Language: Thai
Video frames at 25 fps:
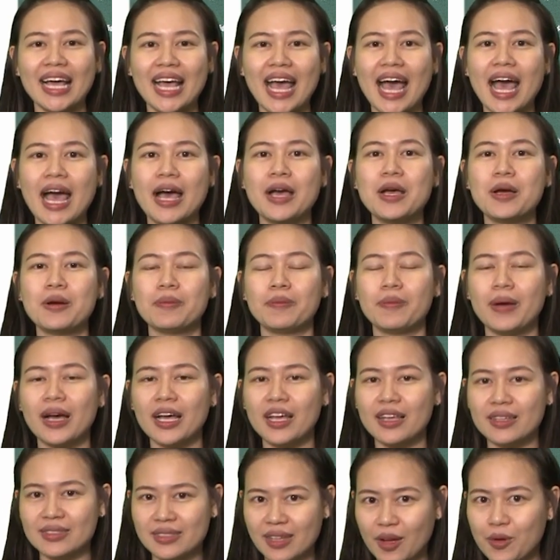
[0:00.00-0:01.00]
ละค่ะ เมื่อ
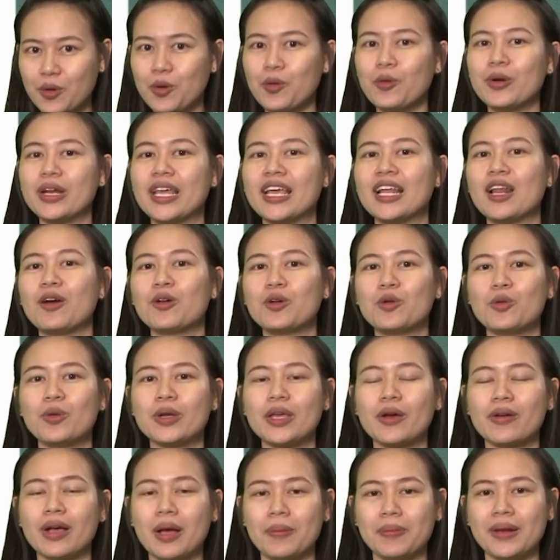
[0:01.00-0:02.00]
สักครู่นี้เรารู้
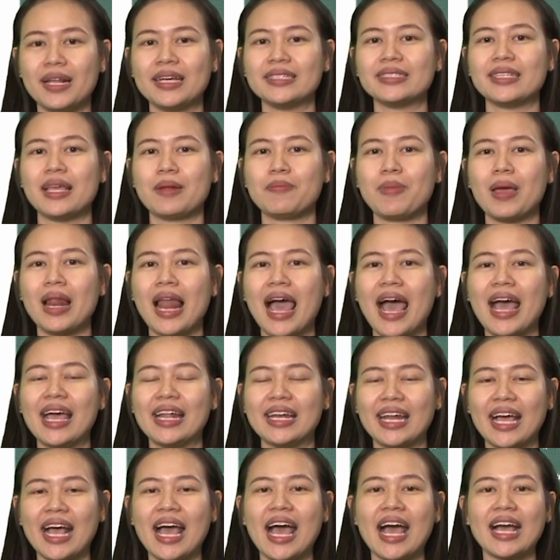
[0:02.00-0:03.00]
เกี่ยวกับเรื่องเซตไปแล้ว
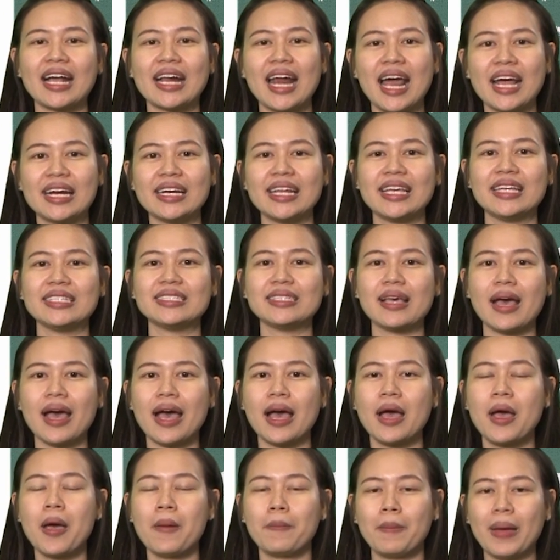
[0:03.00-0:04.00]
นะคะ ครั้งนี้จะ
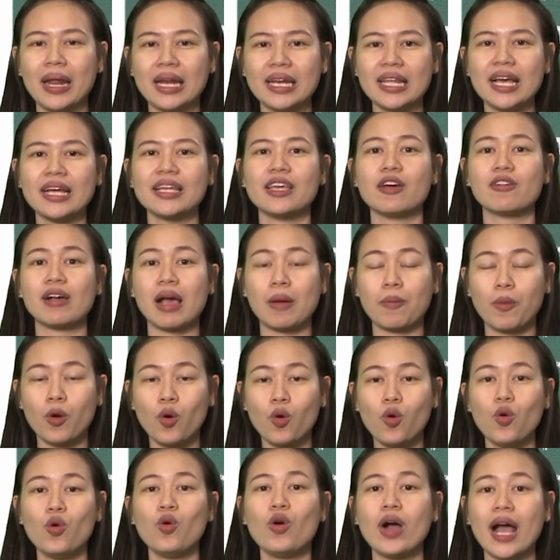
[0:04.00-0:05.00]
เป็นเรื่องเกี่ยวกับ
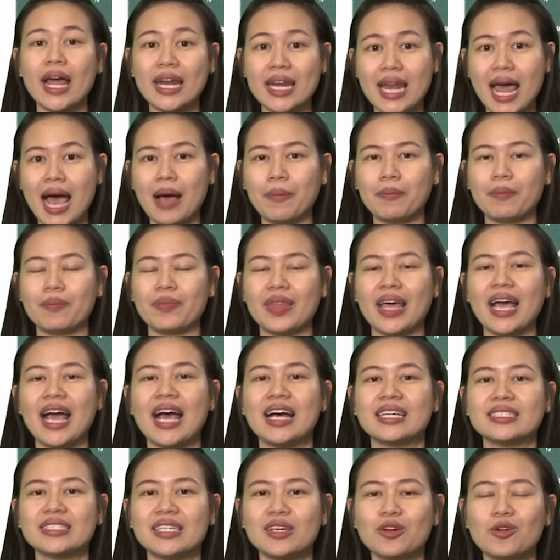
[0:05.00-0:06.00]
คู่อันดับนะ
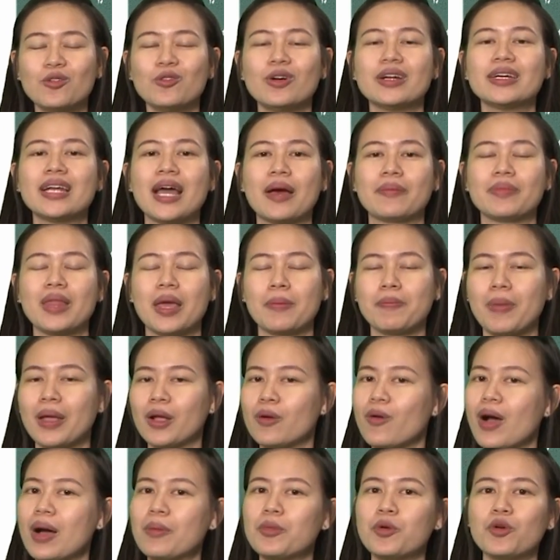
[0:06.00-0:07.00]
คะ ซึ่งคู่อันดับเนี่ยเป็
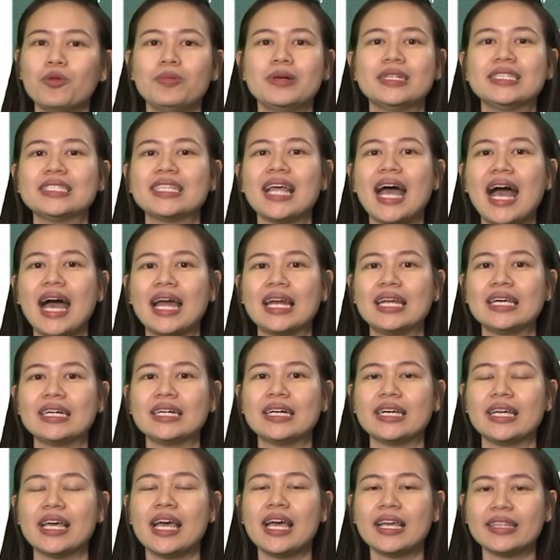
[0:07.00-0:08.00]
นความรู้พื้นฐานเล
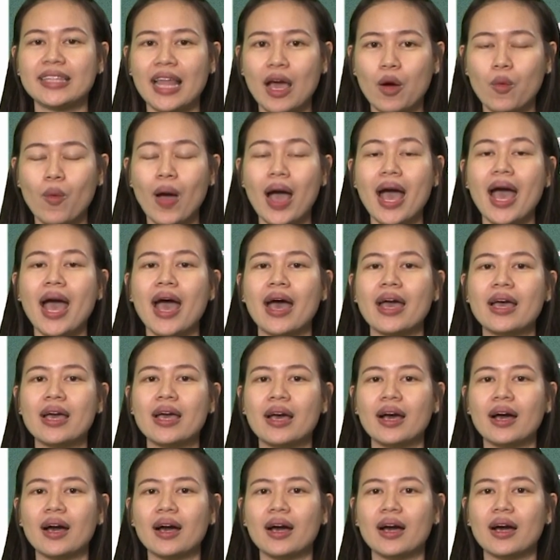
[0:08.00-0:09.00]
ย แต่ว่า
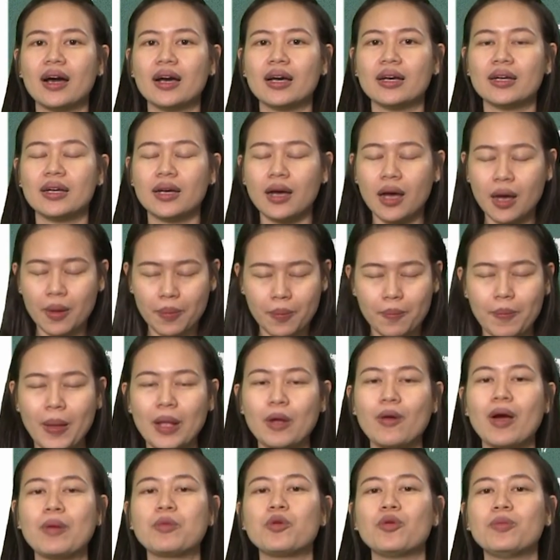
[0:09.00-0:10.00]
เเป็
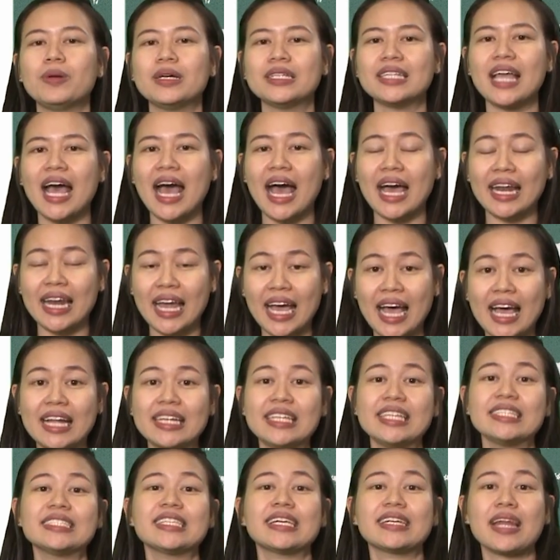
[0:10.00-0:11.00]
นความรู้พื้นฐานนะคะ
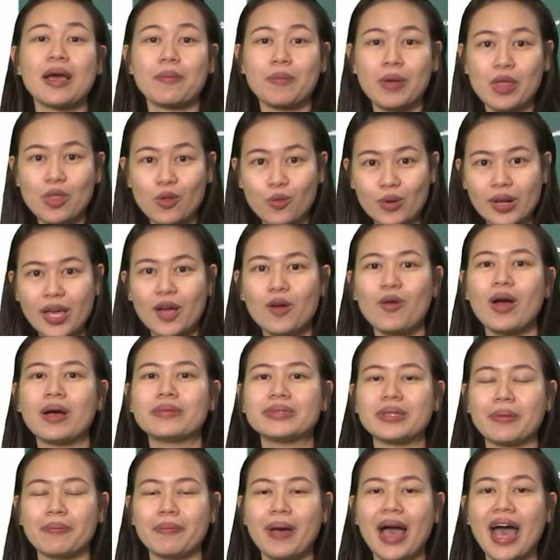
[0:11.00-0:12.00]
ที่จะนำไปสู่เรื่องควา
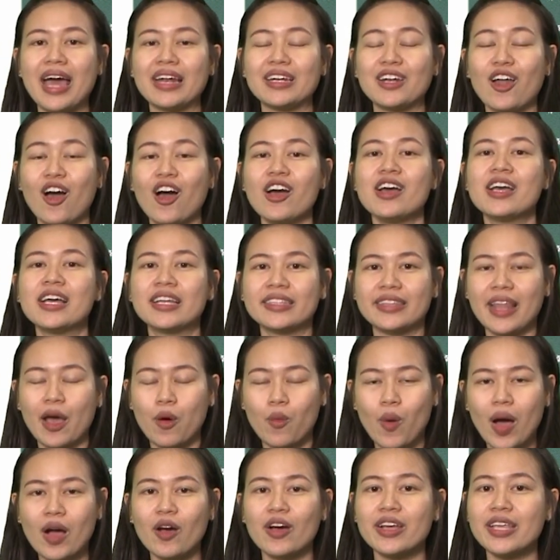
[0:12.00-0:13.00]
มสัมพันธ์เนาะแต่
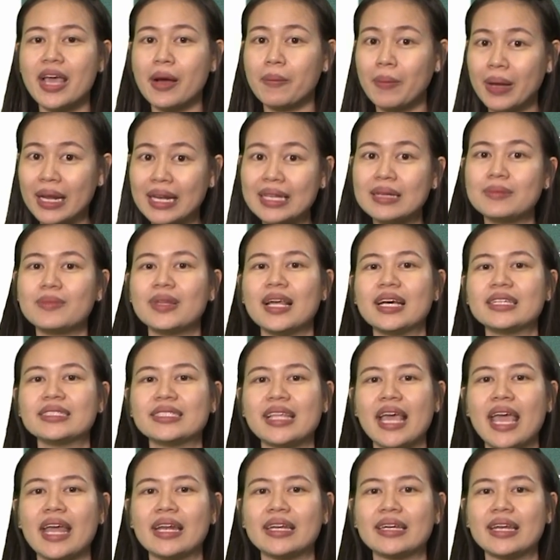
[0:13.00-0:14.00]
ว่าก็ยังไม่ลืมเรื่อง
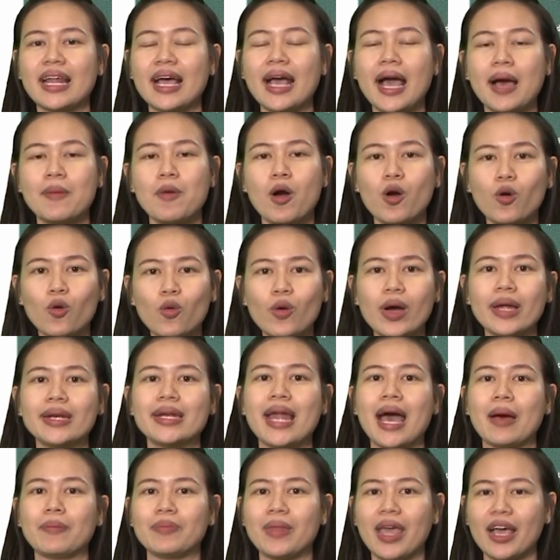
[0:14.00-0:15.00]
เซตนะคะเพราะคู่อัน
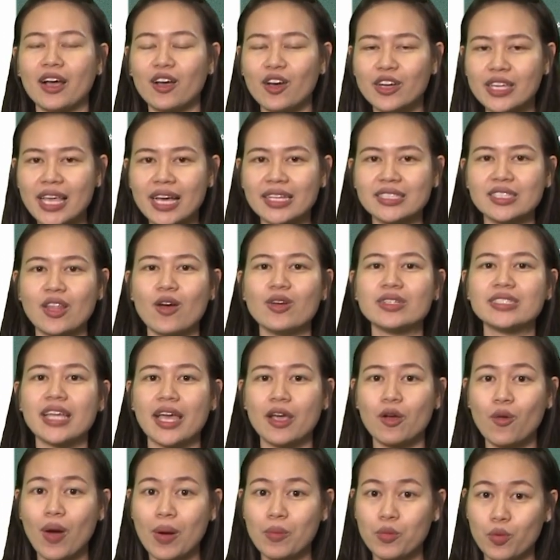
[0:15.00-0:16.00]
ดับเนี่ยก็ยังต้อง
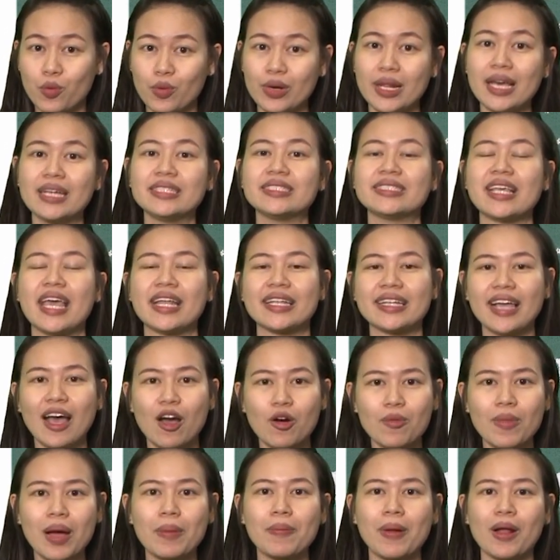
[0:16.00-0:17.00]
ใช้ความรู้เรื่องเซต
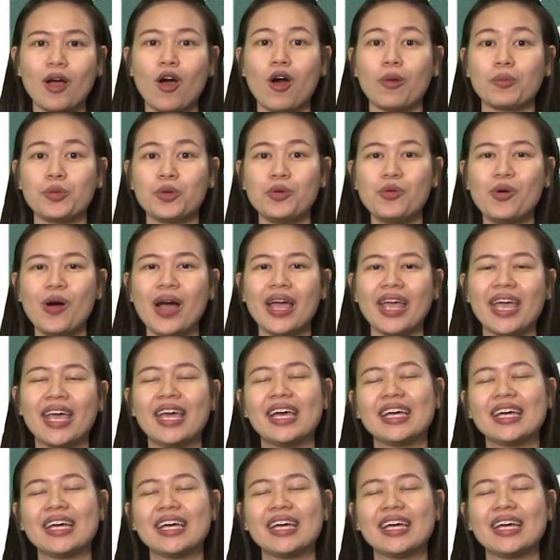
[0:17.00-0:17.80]
เข้ามาประกอบด้วย